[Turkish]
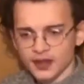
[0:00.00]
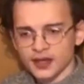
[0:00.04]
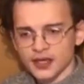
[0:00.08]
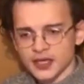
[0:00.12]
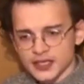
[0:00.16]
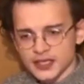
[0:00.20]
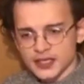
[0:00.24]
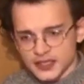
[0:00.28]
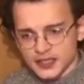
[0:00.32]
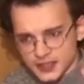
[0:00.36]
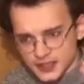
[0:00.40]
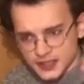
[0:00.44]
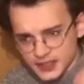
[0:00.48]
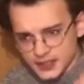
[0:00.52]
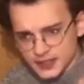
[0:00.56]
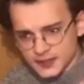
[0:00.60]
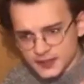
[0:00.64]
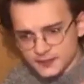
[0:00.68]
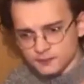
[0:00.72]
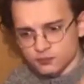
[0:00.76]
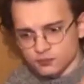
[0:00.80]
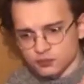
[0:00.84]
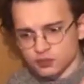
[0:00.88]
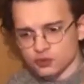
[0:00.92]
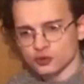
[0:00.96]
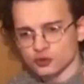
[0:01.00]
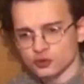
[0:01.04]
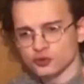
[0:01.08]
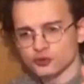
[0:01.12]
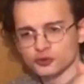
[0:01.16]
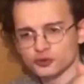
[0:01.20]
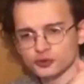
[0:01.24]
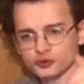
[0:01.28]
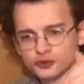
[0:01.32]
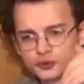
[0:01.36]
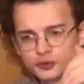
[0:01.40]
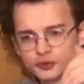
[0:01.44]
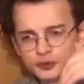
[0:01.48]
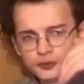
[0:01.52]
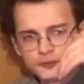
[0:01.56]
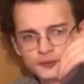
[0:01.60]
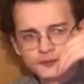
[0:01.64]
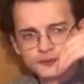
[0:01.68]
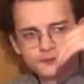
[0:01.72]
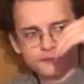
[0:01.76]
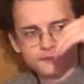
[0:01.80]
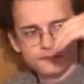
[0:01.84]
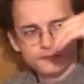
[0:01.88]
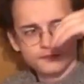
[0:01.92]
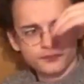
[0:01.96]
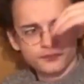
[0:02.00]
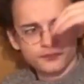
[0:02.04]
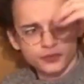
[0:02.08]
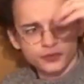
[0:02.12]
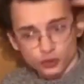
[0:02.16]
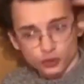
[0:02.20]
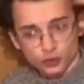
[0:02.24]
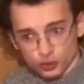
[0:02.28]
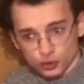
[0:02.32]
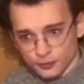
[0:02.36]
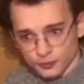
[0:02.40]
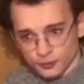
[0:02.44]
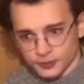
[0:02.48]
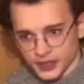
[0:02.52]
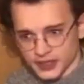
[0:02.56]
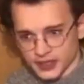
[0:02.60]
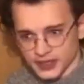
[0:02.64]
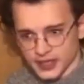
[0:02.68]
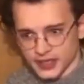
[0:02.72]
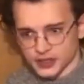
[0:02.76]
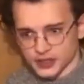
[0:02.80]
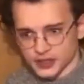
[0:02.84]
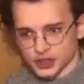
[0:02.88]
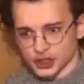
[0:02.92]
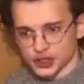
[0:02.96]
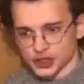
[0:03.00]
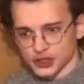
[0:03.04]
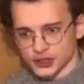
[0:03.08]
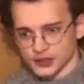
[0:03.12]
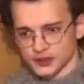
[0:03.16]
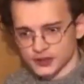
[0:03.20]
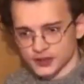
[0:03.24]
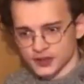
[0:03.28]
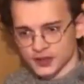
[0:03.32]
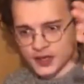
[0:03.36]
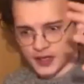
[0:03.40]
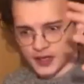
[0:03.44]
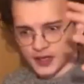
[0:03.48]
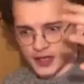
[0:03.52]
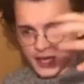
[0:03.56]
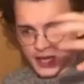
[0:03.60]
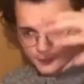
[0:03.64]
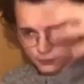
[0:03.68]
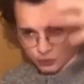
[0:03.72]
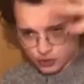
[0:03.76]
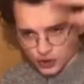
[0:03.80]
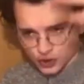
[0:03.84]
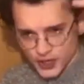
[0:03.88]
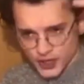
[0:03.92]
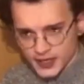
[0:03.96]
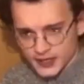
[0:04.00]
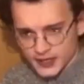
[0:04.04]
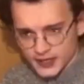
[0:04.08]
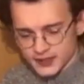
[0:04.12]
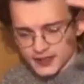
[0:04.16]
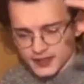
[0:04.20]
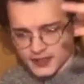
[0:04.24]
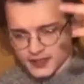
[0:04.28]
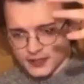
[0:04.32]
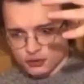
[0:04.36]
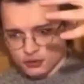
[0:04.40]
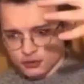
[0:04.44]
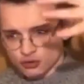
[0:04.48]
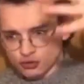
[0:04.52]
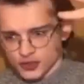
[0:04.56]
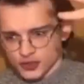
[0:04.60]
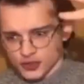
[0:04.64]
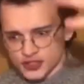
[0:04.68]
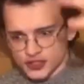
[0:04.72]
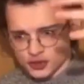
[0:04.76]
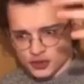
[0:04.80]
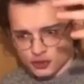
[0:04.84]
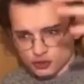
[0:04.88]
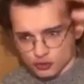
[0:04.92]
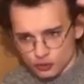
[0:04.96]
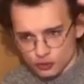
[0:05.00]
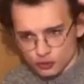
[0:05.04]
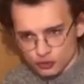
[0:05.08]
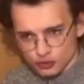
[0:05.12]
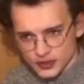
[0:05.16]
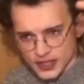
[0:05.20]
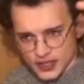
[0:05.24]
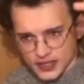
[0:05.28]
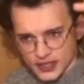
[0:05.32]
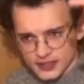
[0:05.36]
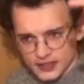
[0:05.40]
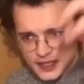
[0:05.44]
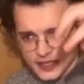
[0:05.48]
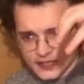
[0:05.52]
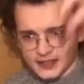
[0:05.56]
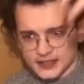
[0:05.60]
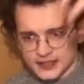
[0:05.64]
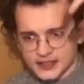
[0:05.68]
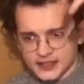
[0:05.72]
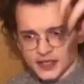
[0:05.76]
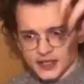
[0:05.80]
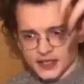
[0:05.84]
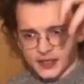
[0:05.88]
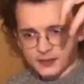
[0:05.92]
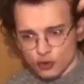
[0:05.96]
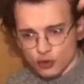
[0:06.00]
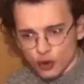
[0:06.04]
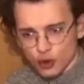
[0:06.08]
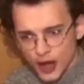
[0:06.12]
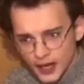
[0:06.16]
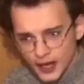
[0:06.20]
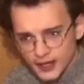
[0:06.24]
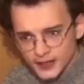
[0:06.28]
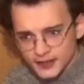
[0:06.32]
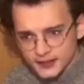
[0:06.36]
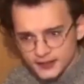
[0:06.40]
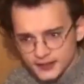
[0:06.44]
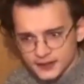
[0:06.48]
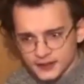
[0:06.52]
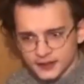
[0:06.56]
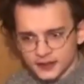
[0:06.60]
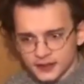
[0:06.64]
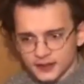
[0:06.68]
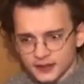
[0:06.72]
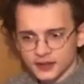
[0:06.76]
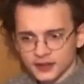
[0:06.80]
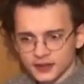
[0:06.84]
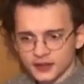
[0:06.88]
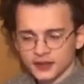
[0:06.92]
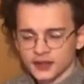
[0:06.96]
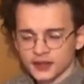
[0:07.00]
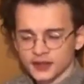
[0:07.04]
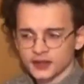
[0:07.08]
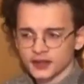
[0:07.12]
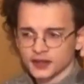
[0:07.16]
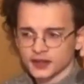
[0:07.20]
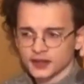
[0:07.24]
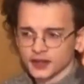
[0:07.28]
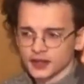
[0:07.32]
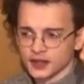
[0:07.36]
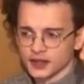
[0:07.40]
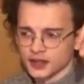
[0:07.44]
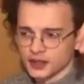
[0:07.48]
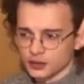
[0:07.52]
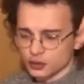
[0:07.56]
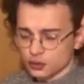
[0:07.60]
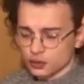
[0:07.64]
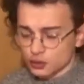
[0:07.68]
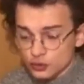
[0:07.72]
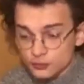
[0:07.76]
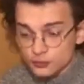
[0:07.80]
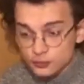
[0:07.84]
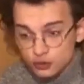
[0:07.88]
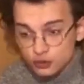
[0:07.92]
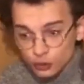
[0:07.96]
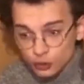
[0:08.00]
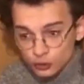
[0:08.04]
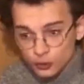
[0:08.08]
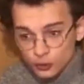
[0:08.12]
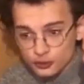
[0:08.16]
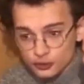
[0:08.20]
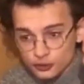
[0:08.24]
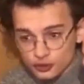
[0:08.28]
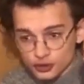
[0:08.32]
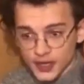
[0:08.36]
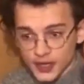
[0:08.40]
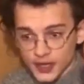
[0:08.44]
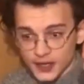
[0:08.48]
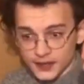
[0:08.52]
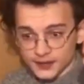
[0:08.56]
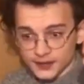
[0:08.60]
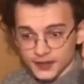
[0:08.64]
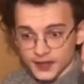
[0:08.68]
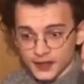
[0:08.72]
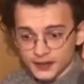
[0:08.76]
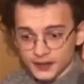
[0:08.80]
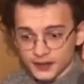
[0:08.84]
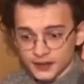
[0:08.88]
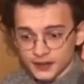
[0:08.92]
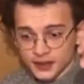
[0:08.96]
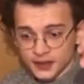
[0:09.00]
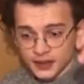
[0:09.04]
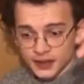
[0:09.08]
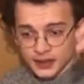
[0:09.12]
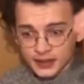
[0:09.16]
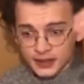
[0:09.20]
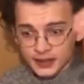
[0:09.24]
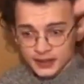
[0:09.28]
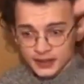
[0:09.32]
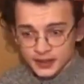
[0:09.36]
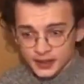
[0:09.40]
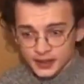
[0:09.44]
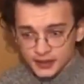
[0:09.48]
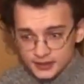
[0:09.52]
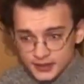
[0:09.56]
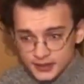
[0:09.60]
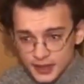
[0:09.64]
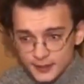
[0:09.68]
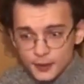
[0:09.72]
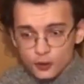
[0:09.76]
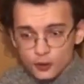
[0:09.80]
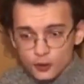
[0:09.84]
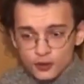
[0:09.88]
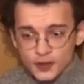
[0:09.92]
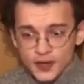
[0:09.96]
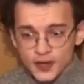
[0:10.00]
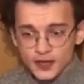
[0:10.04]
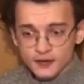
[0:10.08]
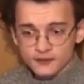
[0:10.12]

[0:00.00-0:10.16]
Ki bu ütopya inancı yani bu diyalektik sürecin sonunda elde edilecek bu hal e, tüm sol görüşlerde temel olarak